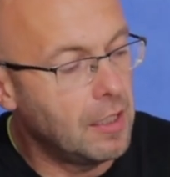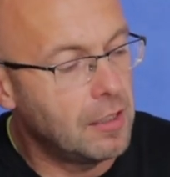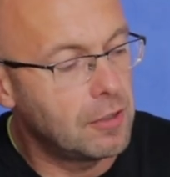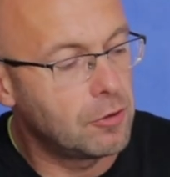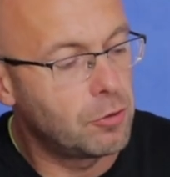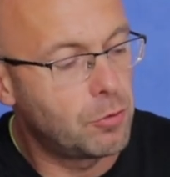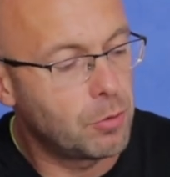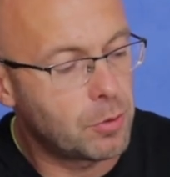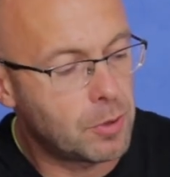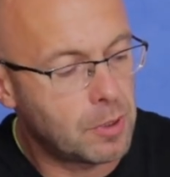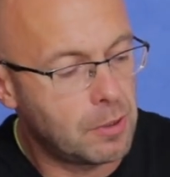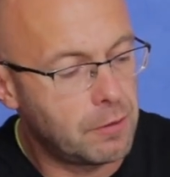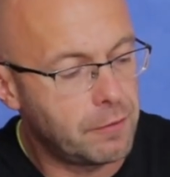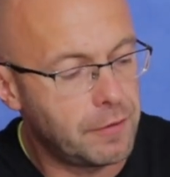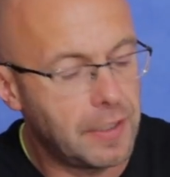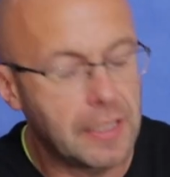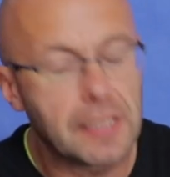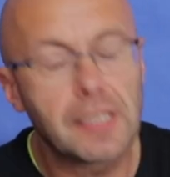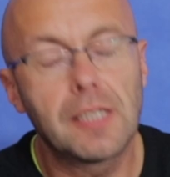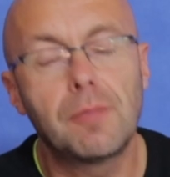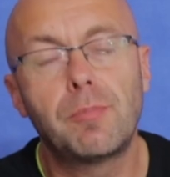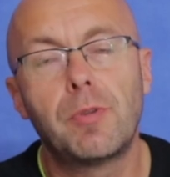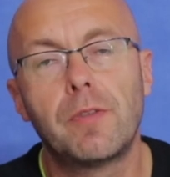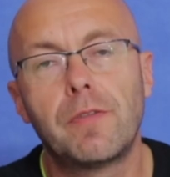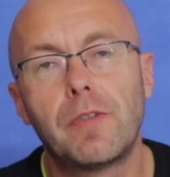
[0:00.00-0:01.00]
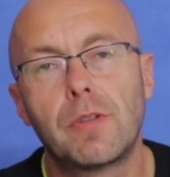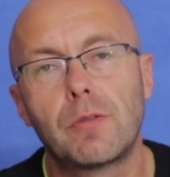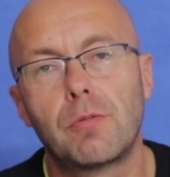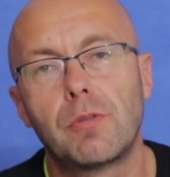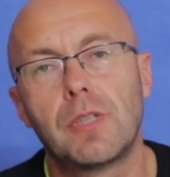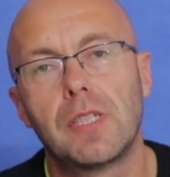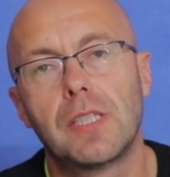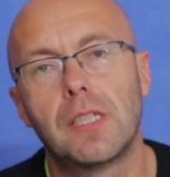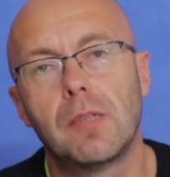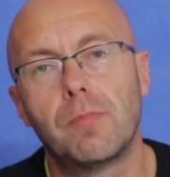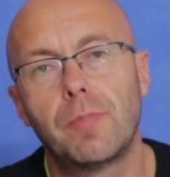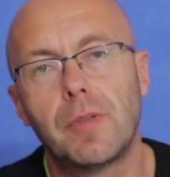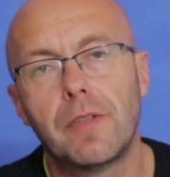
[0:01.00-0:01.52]
Dużą wagę
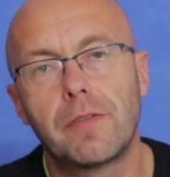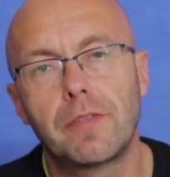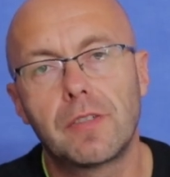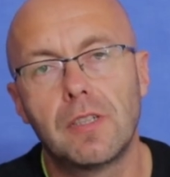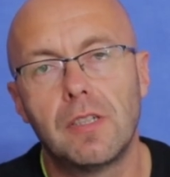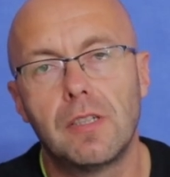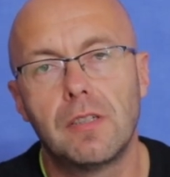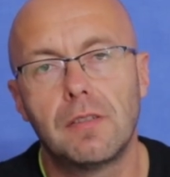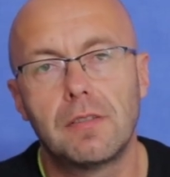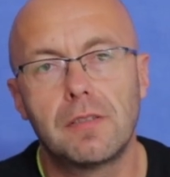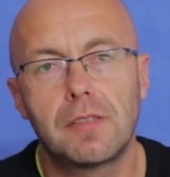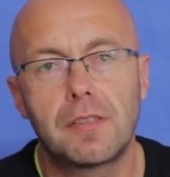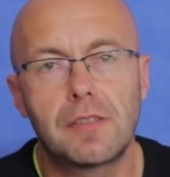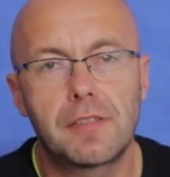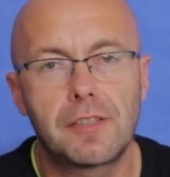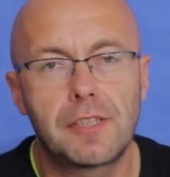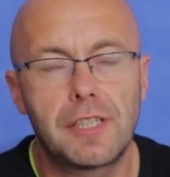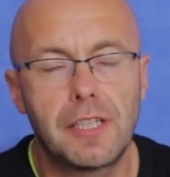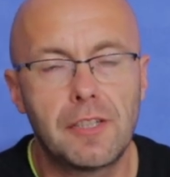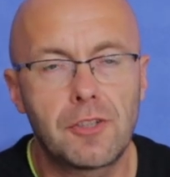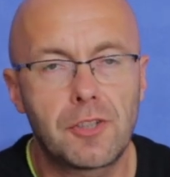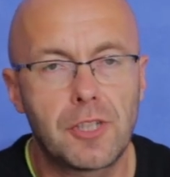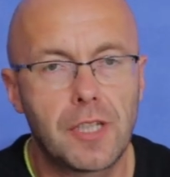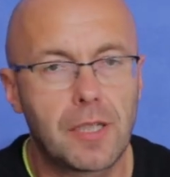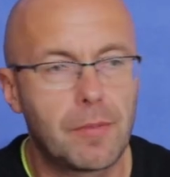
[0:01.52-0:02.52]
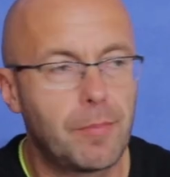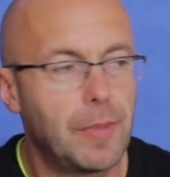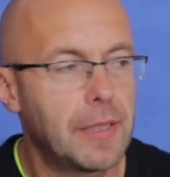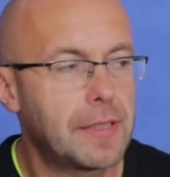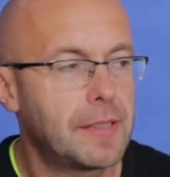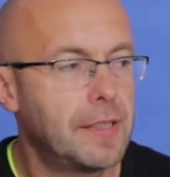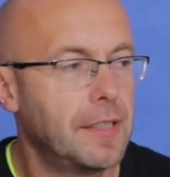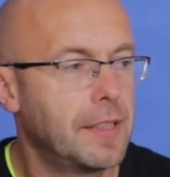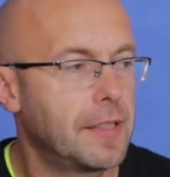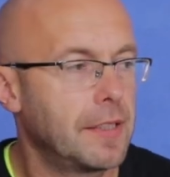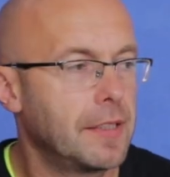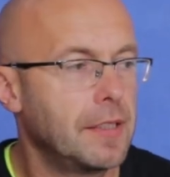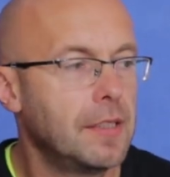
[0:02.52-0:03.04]
powoduje na pewno ciężar
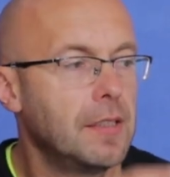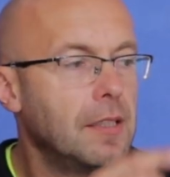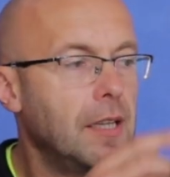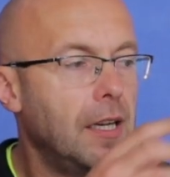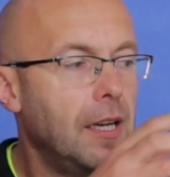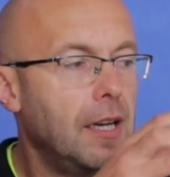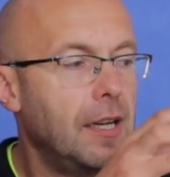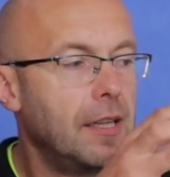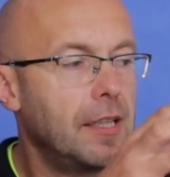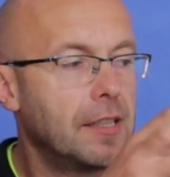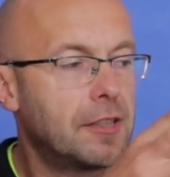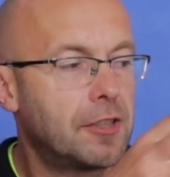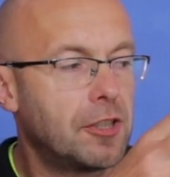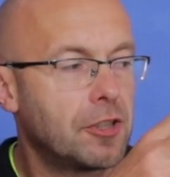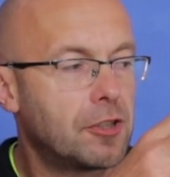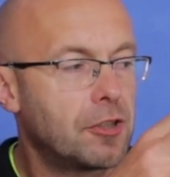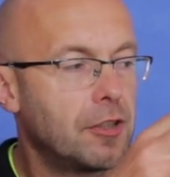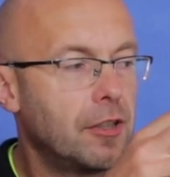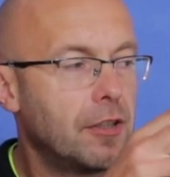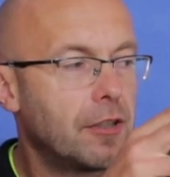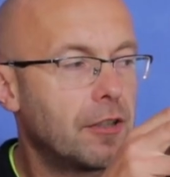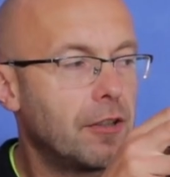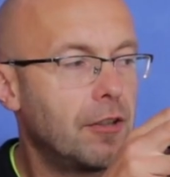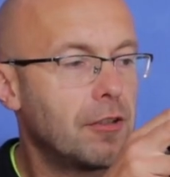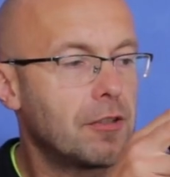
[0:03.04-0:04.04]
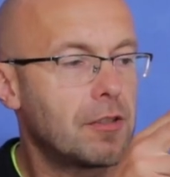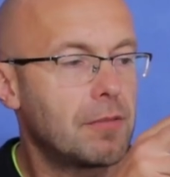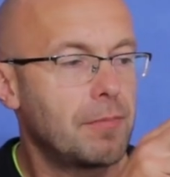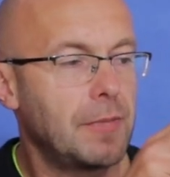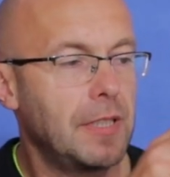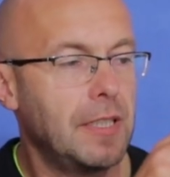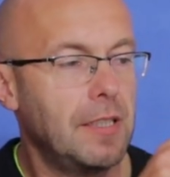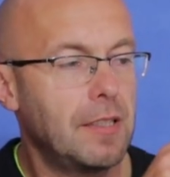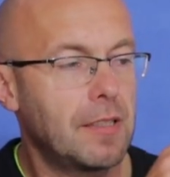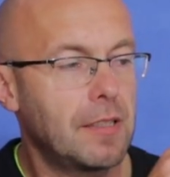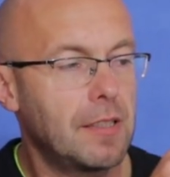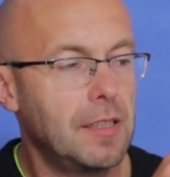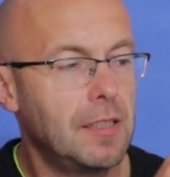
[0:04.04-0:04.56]
baterii, ale też
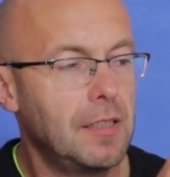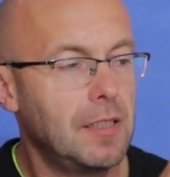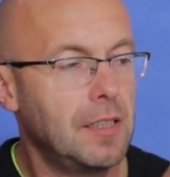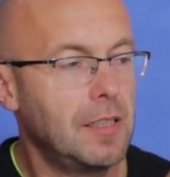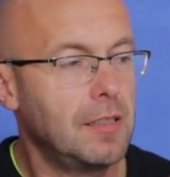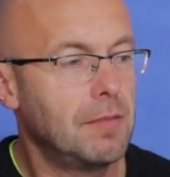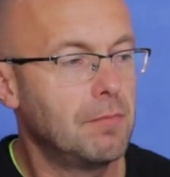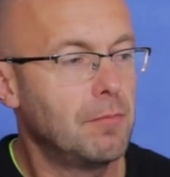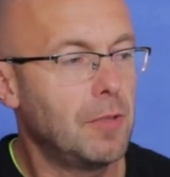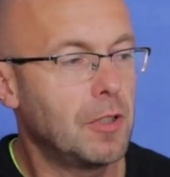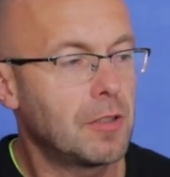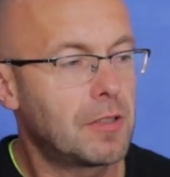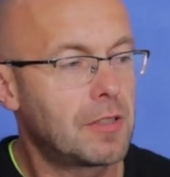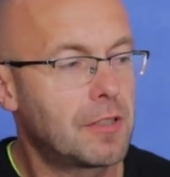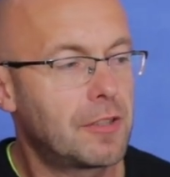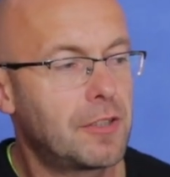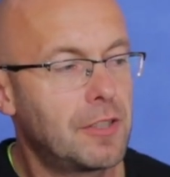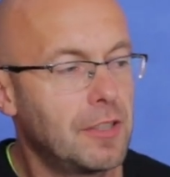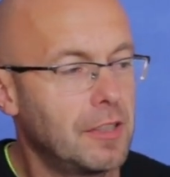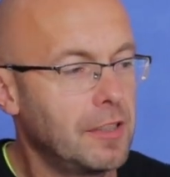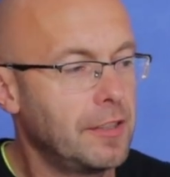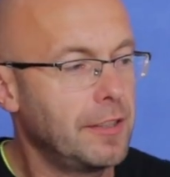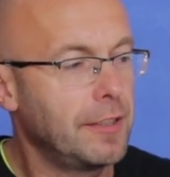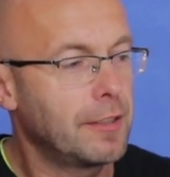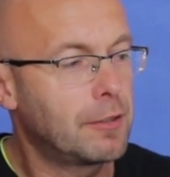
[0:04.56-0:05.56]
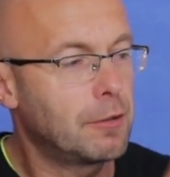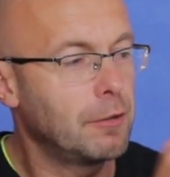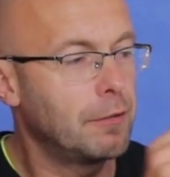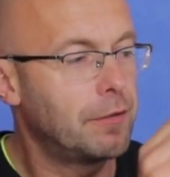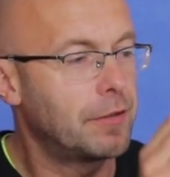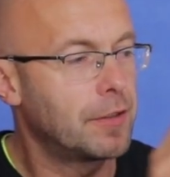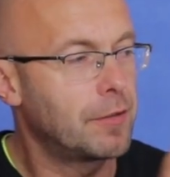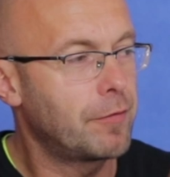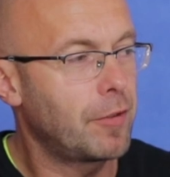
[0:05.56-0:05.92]
rozmiar i moc silników.